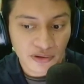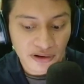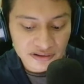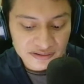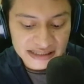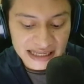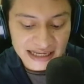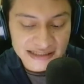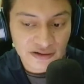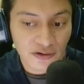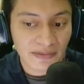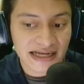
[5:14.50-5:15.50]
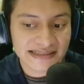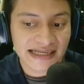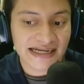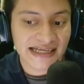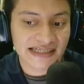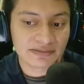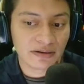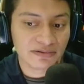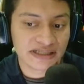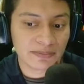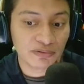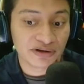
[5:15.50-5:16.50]
Mortas o más tareas
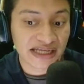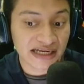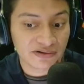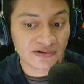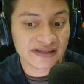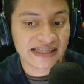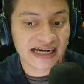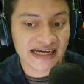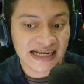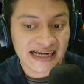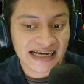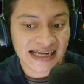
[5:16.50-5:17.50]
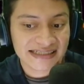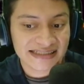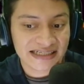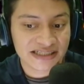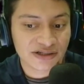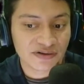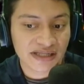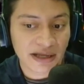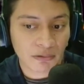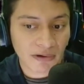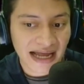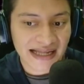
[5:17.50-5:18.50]
vamos a poder encontrar la sección
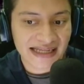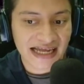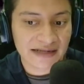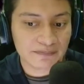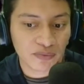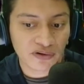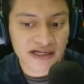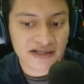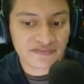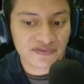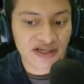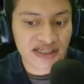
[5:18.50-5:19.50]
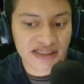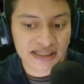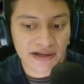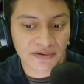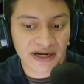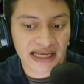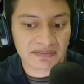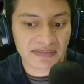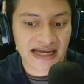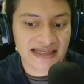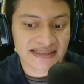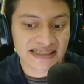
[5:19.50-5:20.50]
de WANAD, Polyfish,
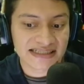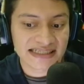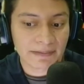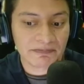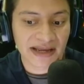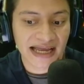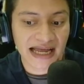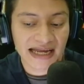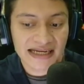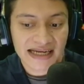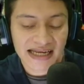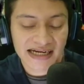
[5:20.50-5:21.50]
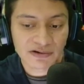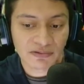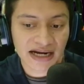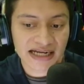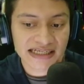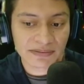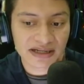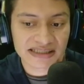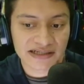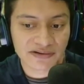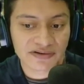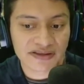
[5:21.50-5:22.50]
Teoremas y CPA en la cual aquí
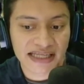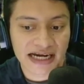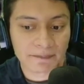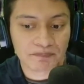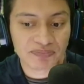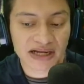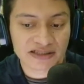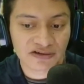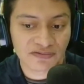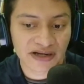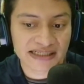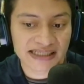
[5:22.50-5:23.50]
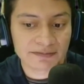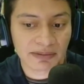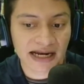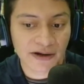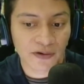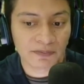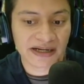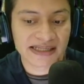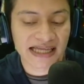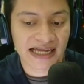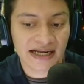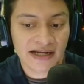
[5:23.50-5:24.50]
vas a encontrar más ofertas para
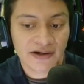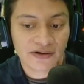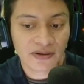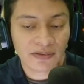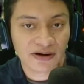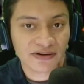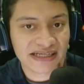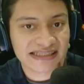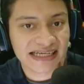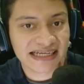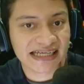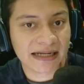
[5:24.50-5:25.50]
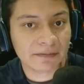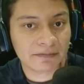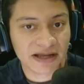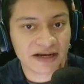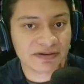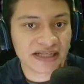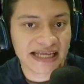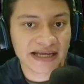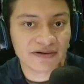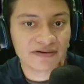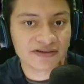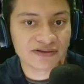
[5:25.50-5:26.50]
completar como lo que serían ver
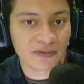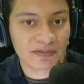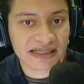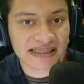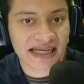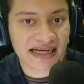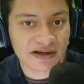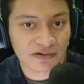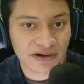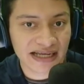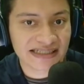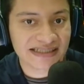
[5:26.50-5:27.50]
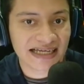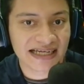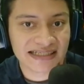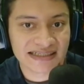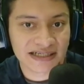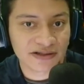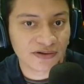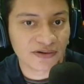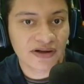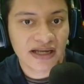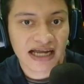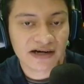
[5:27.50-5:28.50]
videos, completar encuestas,
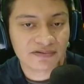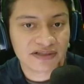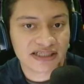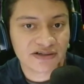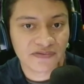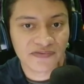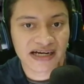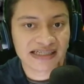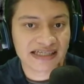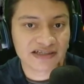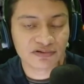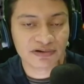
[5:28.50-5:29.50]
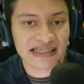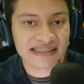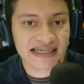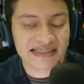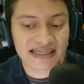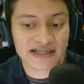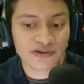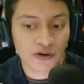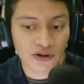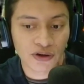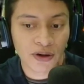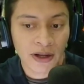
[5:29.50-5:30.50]
haciendo algunas ofertas, quizzes y
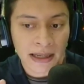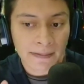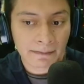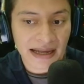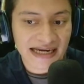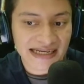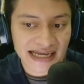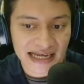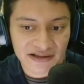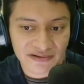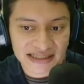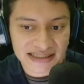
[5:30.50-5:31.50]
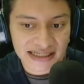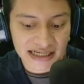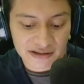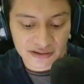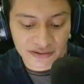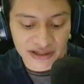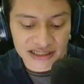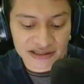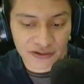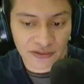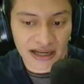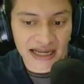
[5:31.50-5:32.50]
todo variado. Así que todo
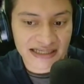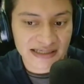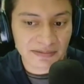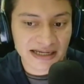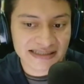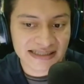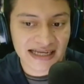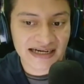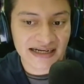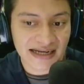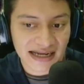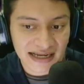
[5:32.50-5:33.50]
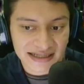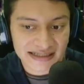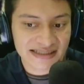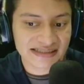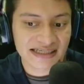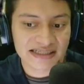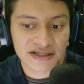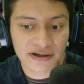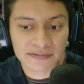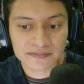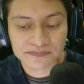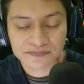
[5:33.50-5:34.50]
esto aquí va a estar en esta
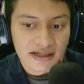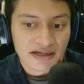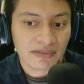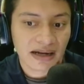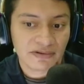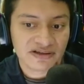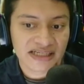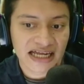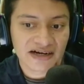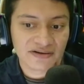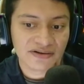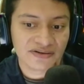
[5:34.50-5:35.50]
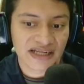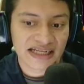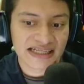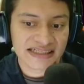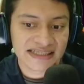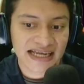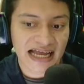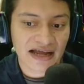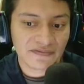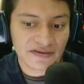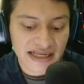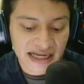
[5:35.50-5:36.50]
sección. Vamos a algo donde dice
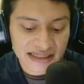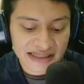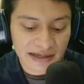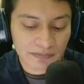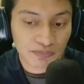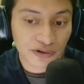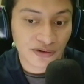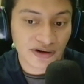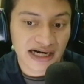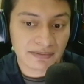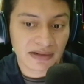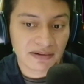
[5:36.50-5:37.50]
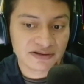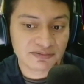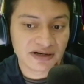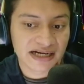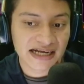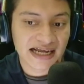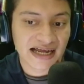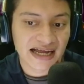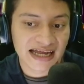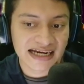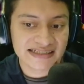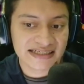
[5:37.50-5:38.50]
afiliate program. Vamos por acá
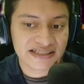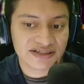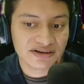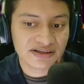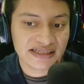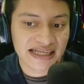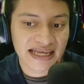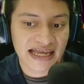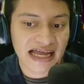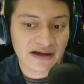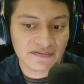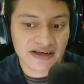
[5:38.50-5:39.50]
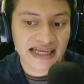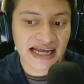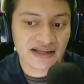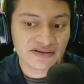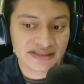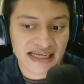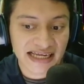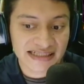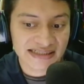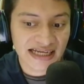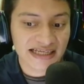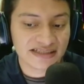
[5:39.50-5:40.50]
a la sección de afiliados.
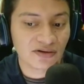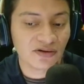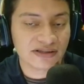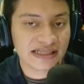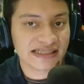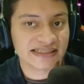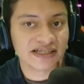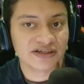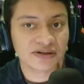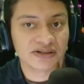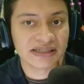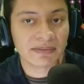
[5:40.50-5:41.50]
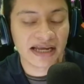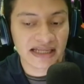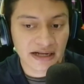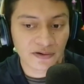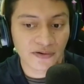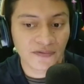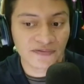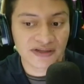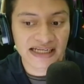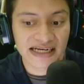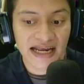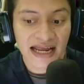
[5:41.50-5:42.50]
Esta es otra sección, no se vayan a
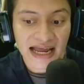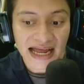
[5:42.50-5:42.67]
confundir.